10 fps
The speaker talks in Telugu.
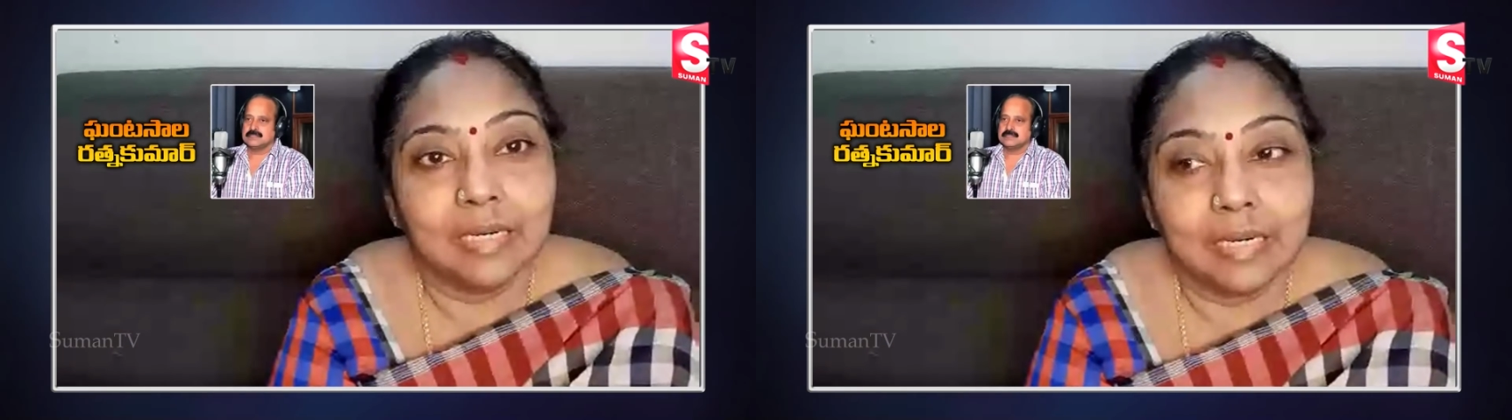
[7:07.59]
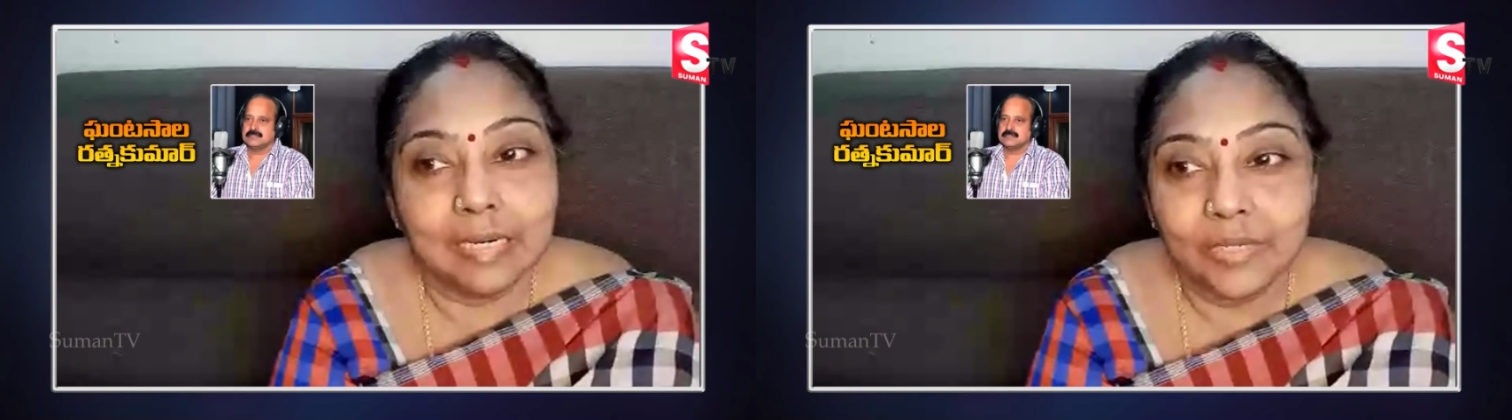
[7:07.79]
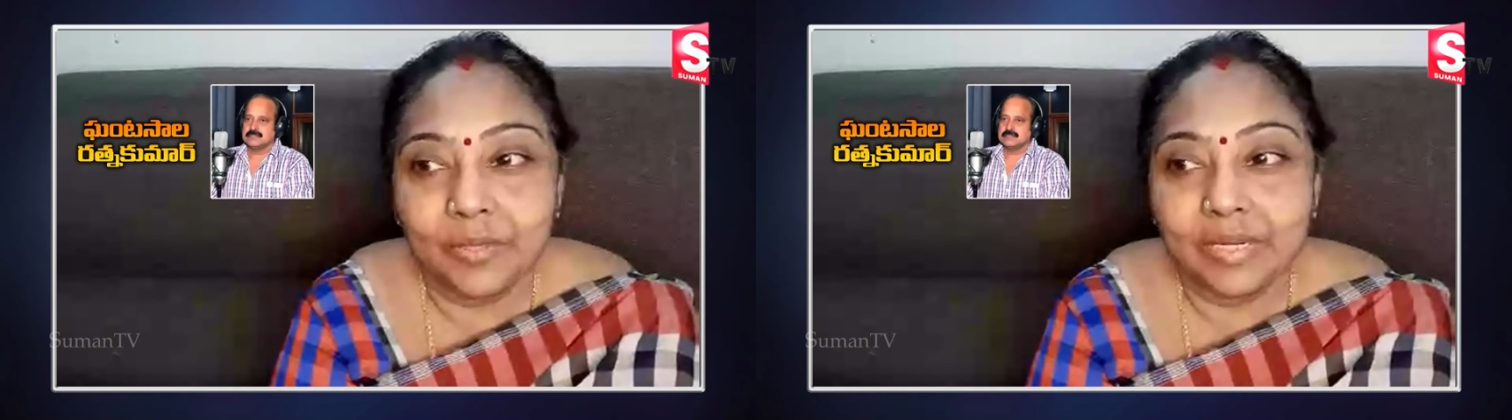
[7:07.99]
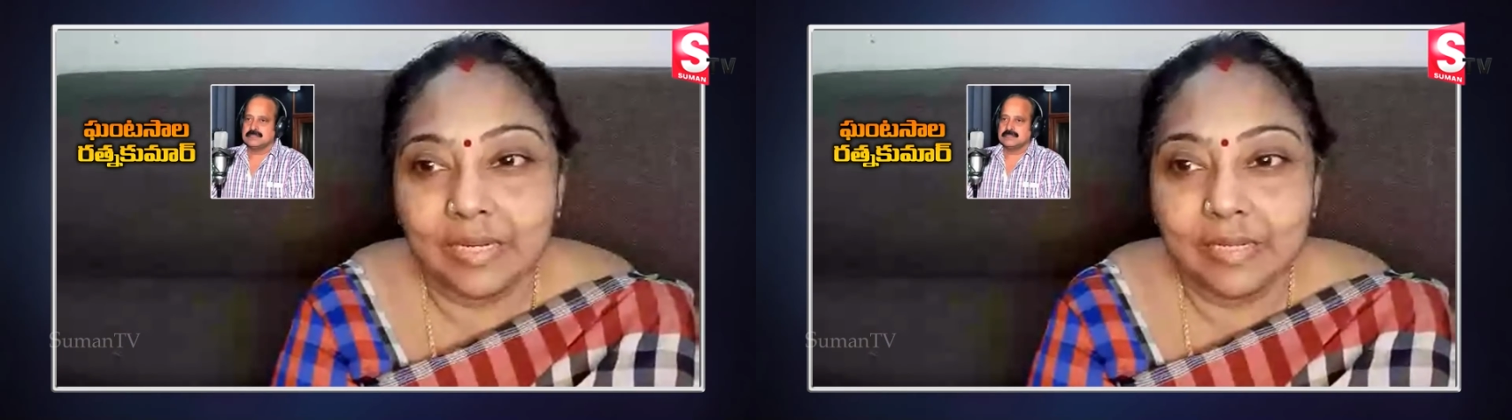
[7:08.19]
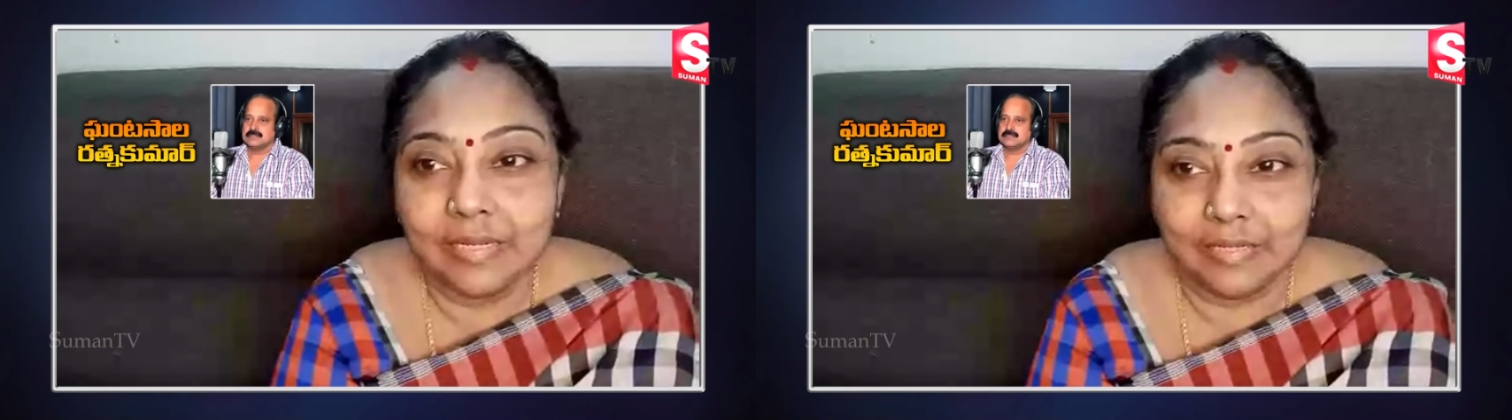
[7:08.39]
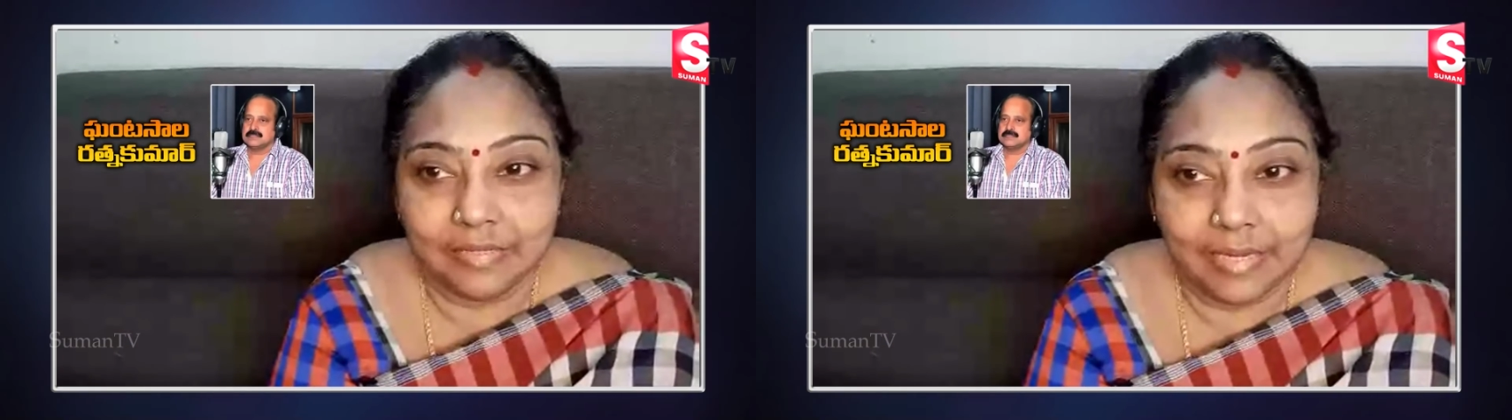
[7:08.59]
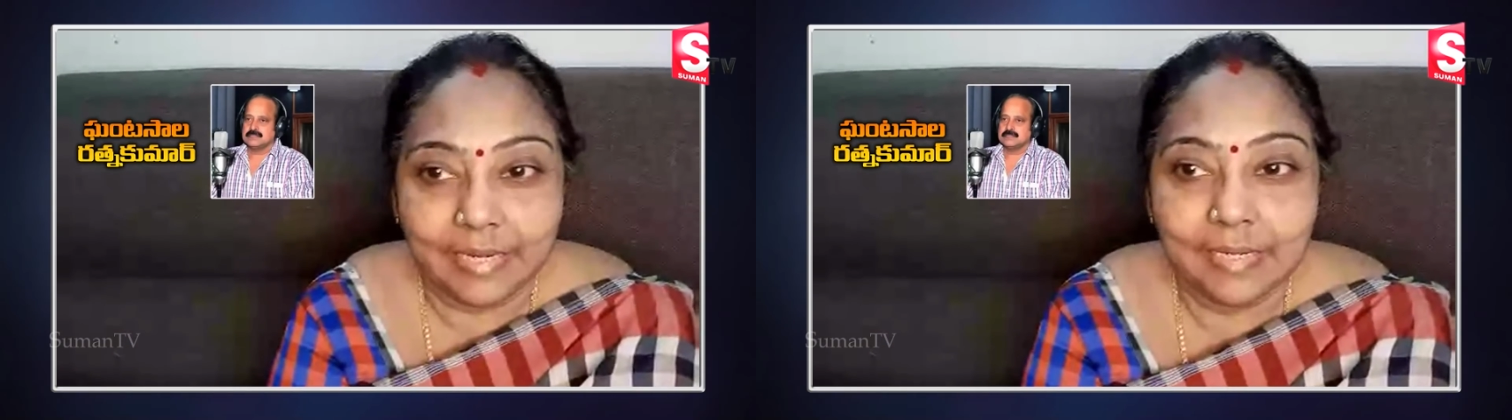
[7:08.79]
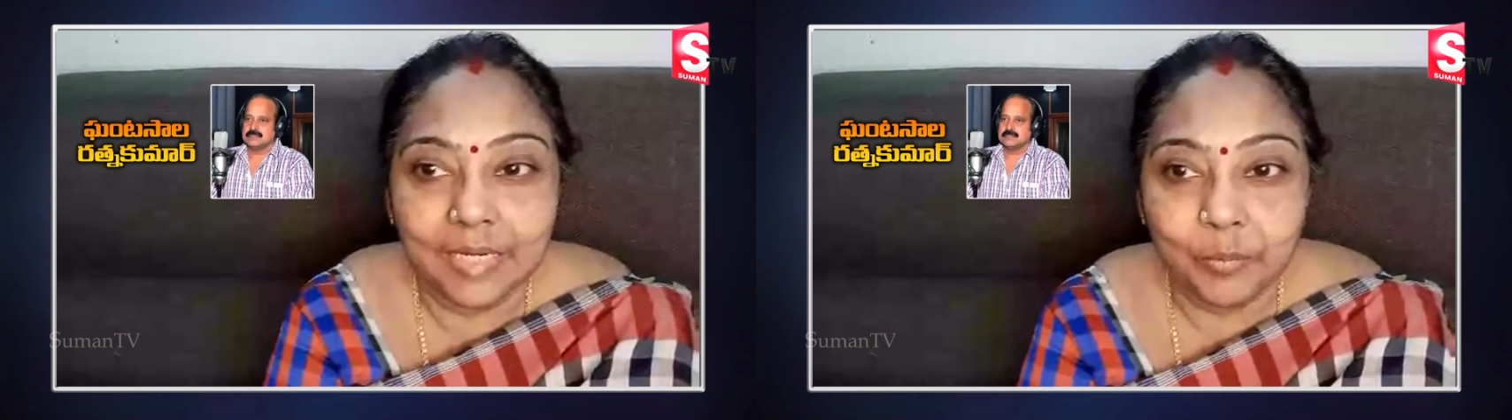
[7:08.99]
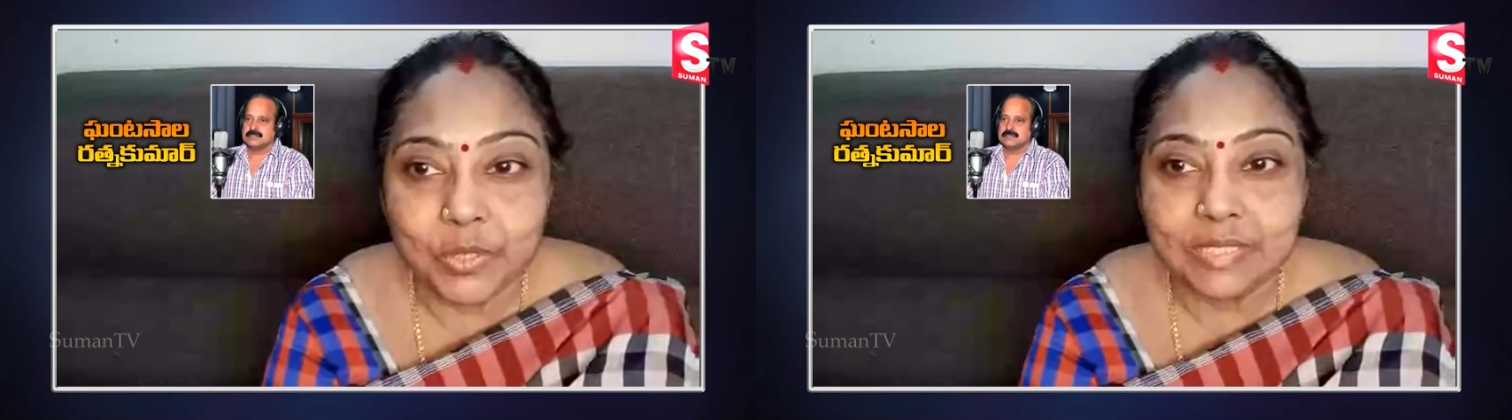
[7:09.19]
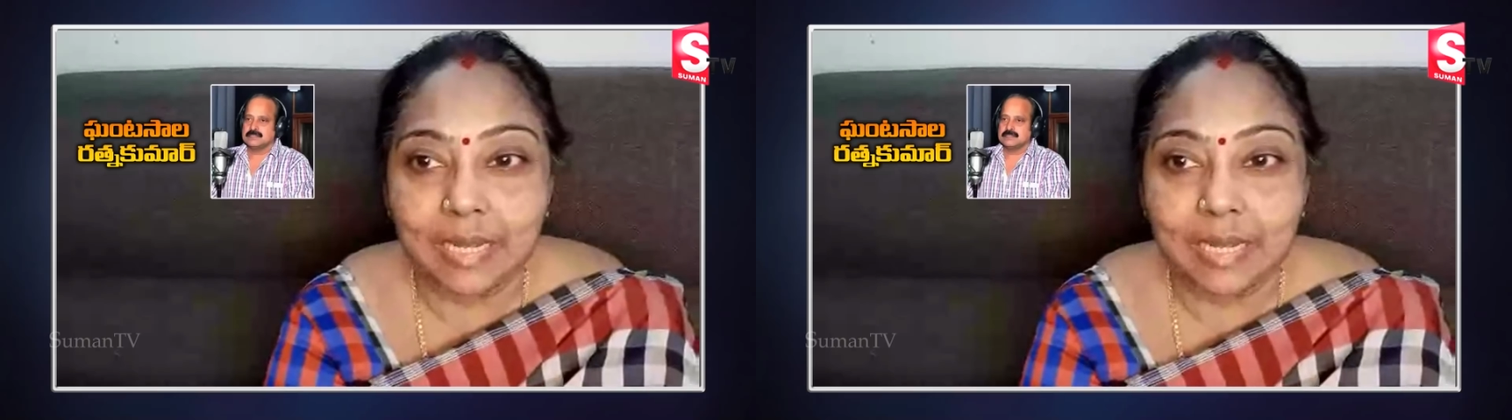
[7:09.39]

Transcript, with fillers: అలాంటివి కానీ ఏంటంటే ఇప్పుడు